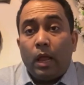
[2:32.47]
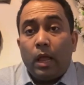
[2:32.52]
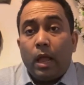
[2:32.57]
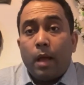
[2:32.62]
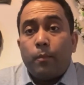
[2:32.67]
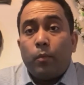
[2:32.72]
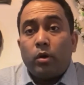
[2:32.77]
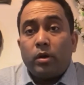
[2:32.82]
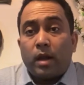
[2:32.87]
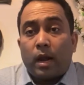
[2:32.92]

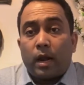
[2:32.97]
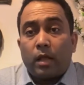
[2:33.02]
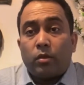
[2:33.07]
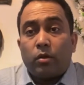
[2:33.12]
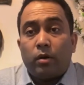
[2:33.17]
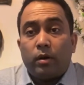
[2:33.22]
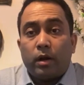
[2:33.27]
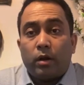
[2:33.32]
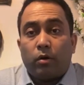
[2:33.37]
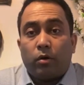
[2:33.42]
এমন নানা
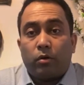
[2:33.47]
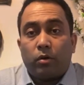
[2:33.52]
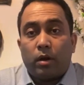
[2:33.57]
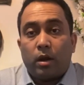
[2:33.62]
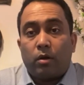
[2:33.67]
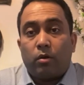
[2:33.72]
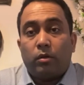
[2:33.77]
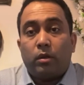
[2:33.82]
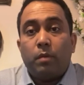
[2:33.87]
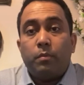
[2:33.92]
ধরনের
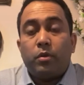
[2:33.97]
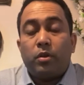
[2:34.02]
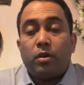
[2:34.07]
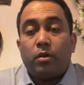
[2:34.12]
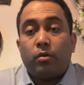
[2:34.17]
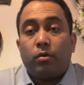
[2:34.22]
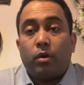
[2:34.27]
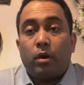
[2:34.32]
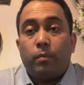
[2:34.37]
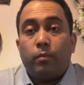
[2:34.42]
ঘটনার কথা
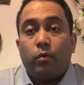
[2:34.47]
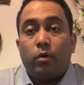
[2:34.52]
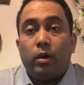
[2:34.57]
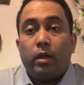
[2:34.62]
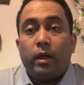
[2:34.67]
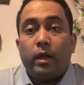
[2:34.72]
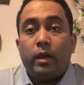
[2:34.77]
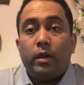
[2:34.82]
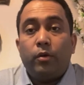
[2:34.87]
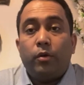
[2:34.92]
করে বলে
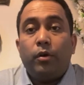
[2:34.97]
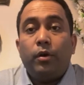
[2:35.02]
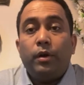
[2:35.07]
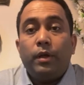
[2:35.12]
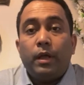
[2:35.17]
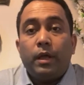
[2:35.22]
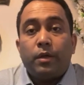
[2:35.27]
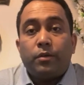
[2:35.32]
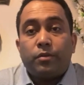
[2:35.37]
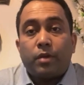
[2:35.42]
এলেও
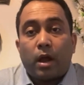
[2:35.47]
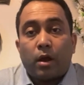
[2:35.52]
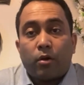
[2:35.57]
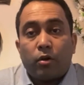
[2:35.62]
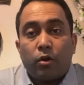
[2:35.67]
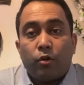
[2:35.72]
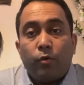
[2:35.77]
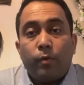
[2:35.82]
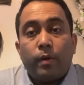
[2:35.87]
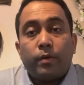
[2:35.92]
সাগরে
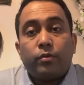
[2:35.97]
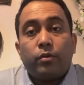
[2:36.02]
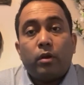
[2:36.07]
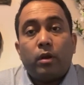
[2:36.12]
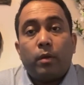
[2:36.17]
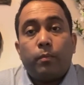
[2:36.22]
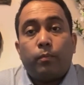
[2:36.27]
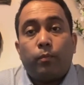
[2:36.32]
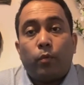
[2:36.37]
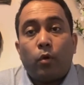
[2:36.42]

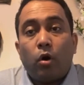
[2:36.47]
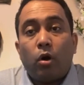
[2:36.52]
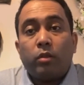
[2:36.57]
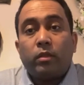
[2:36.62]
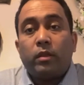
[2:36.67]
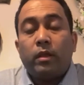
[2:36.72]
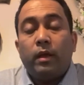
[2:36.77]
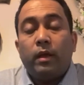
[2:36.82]
অভিবাসনের পথ